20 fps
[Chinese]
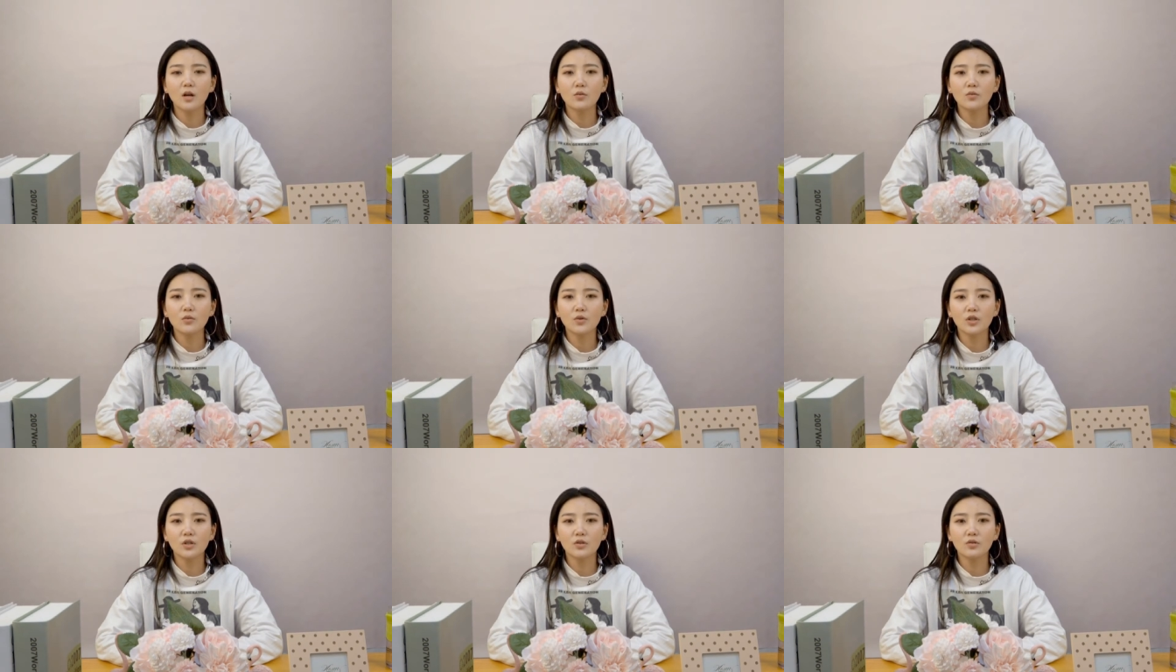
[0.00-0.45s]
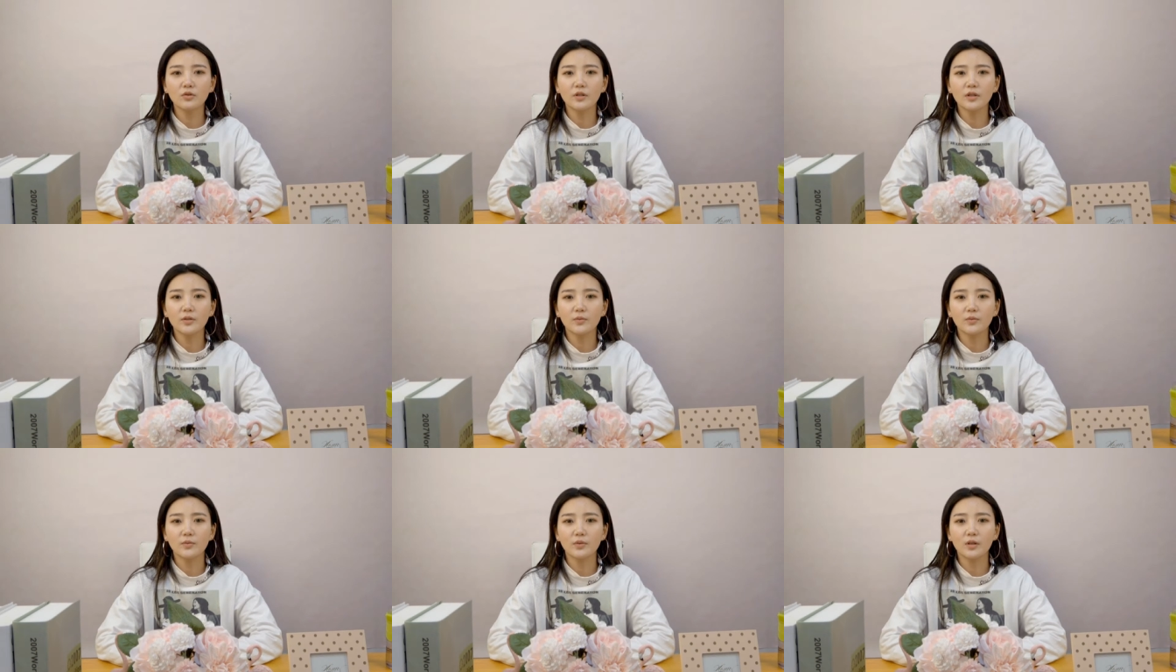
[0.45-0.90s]
故事中
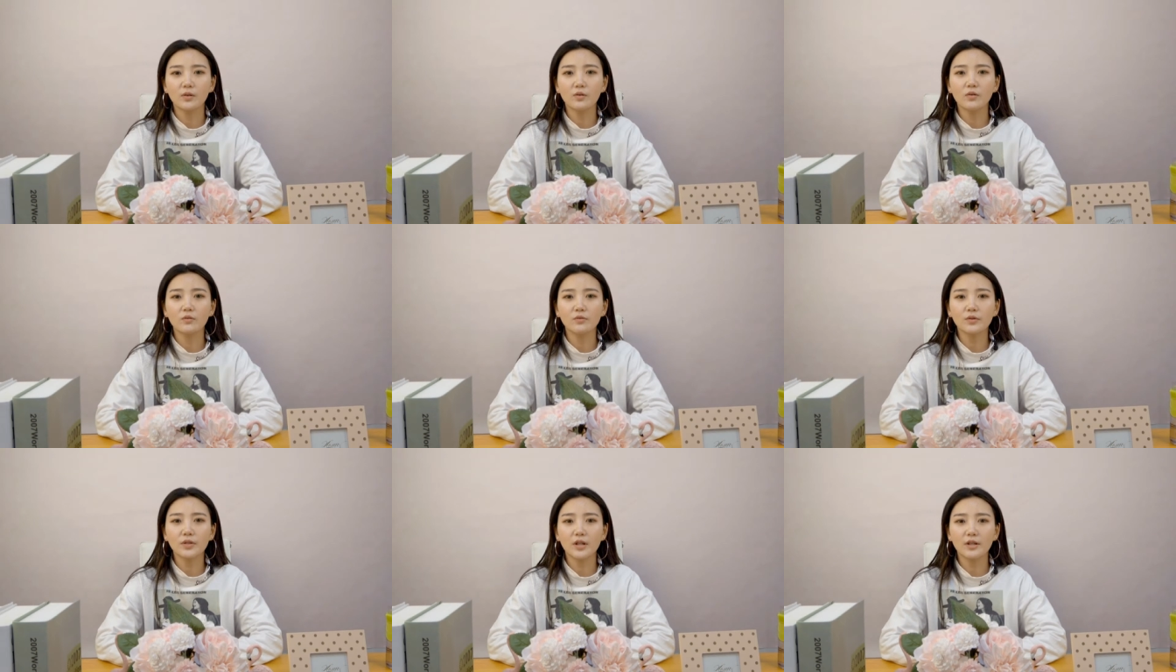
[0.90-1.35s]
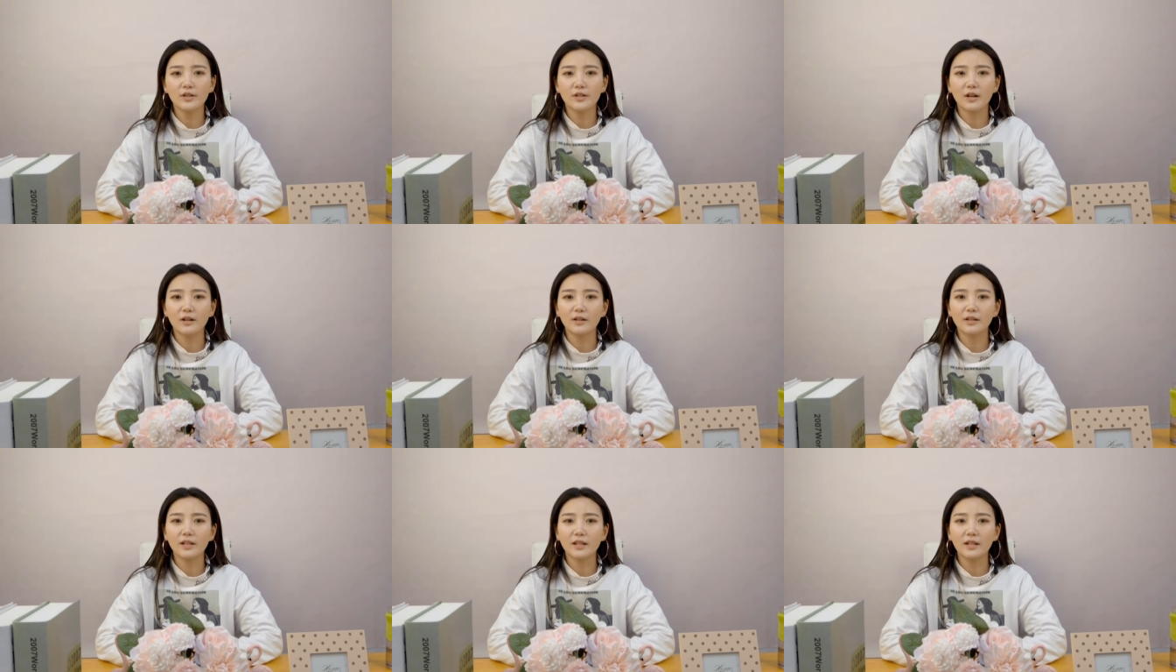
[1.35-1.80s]
的女人公叫
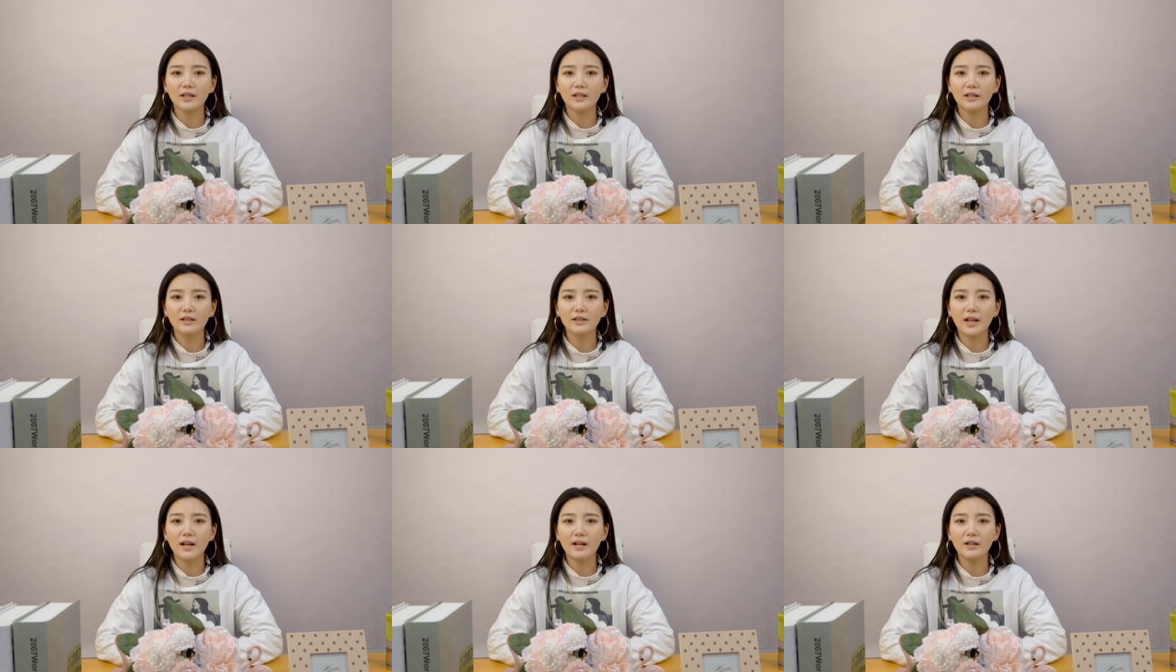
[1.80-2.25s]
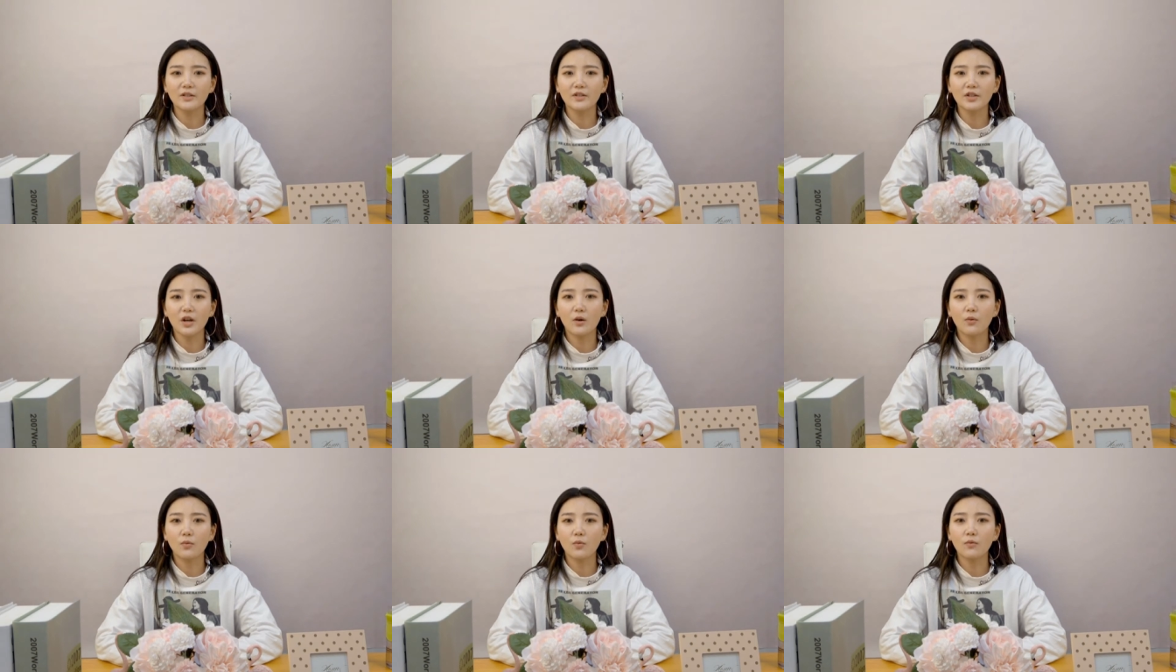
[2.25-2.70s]
小丽，男人
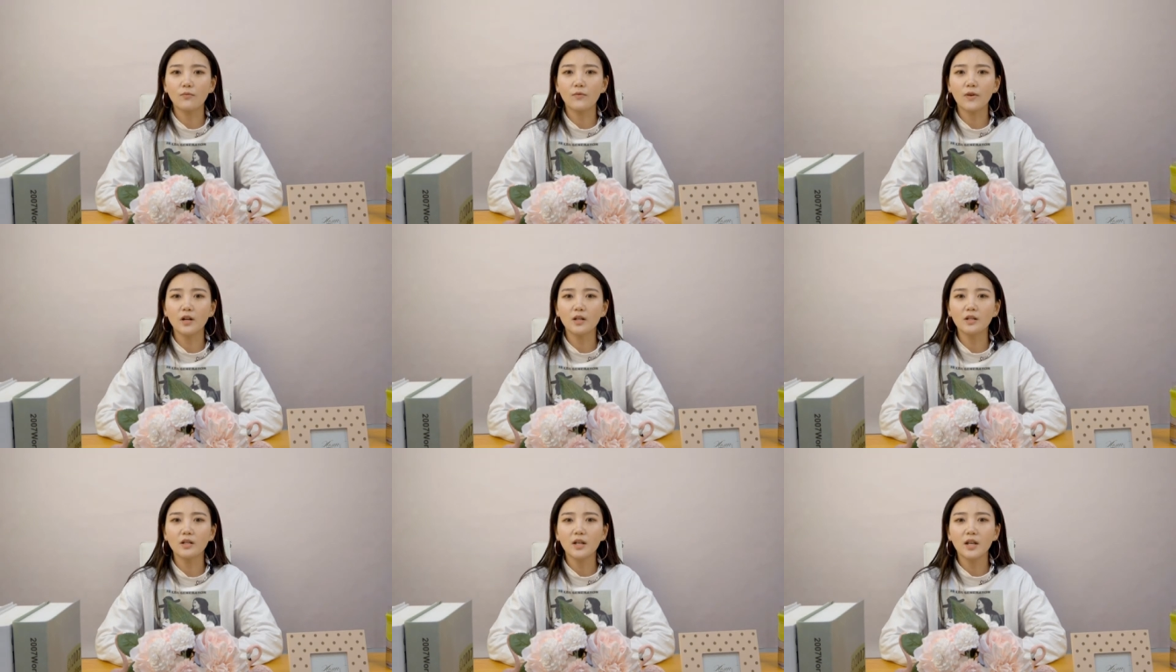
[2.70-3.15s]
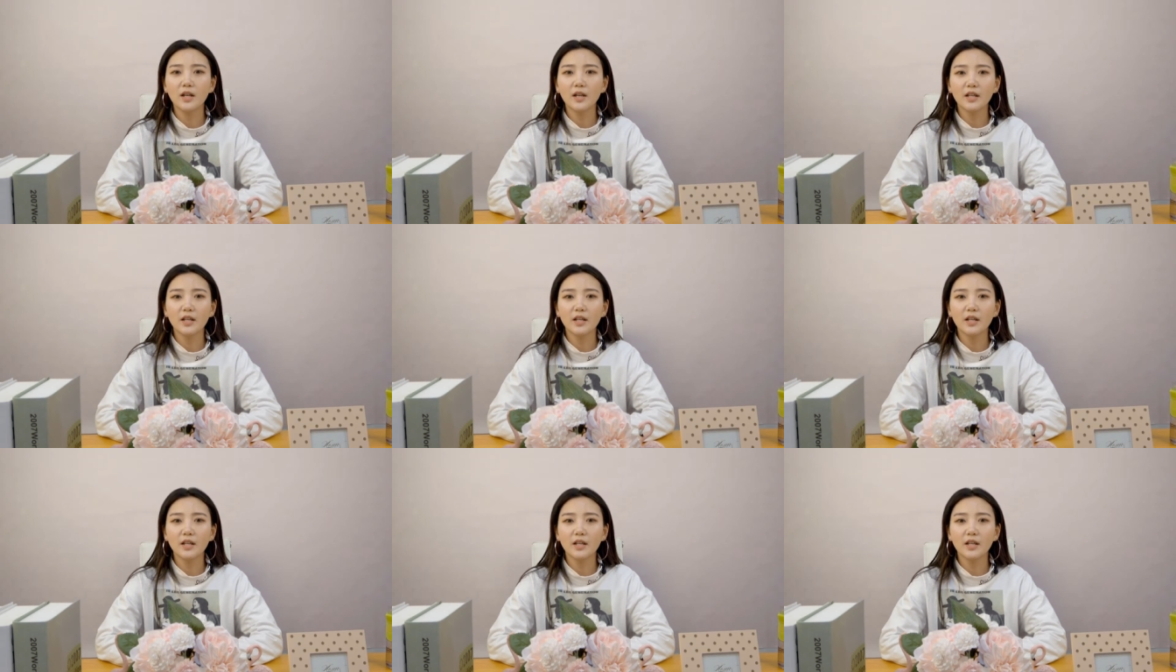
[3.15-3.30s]
叫胡峰。